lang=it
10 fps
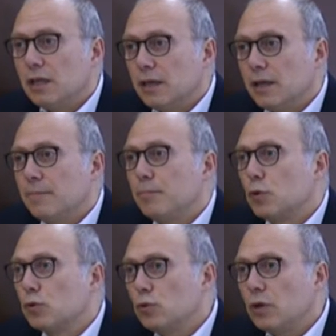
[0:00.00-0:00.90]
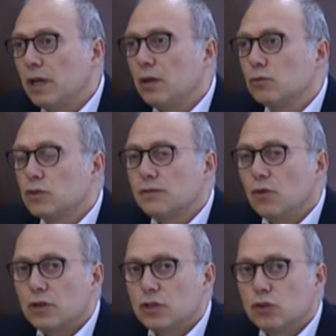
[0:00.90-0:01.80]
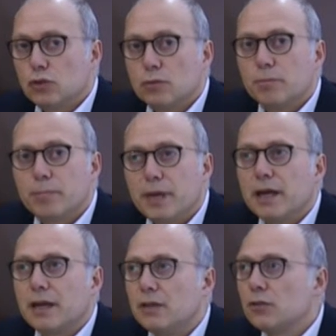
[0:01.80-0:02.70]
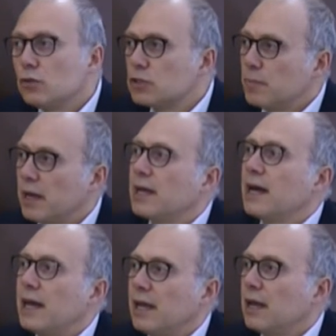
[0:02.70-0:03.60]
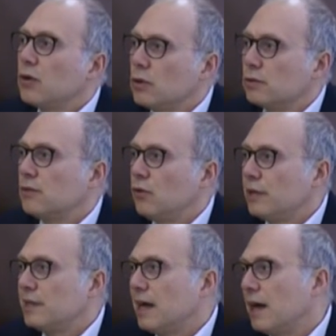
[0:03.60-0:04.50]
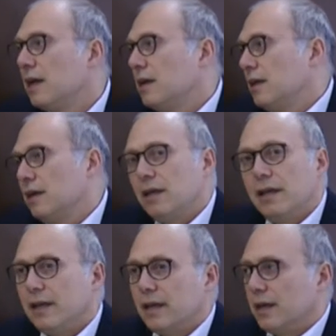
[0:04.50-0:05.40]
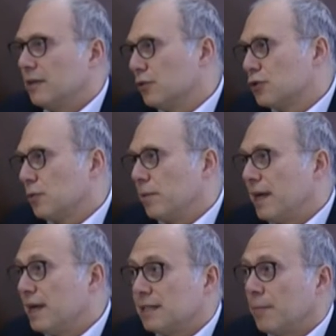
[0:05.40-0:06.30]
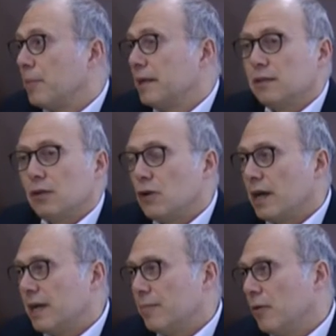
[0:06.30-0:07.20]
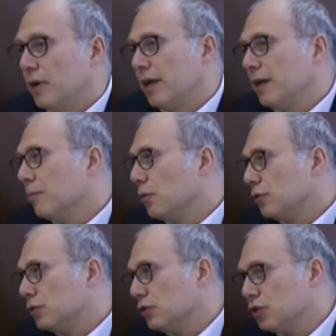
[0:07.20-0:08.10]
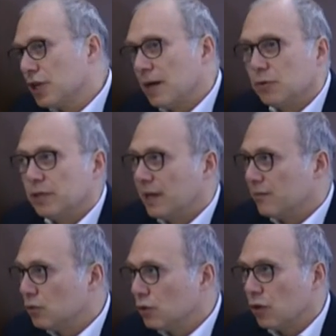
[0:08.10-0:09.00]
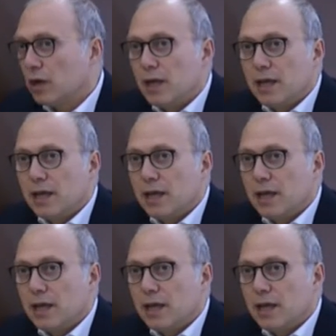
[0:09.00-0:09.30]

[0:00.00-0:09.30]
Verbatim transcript: eh, produrre uno sforzo per non spaccare ancora una volta il nostro paese, in particolare poi il mondo diciamo, del lavoro,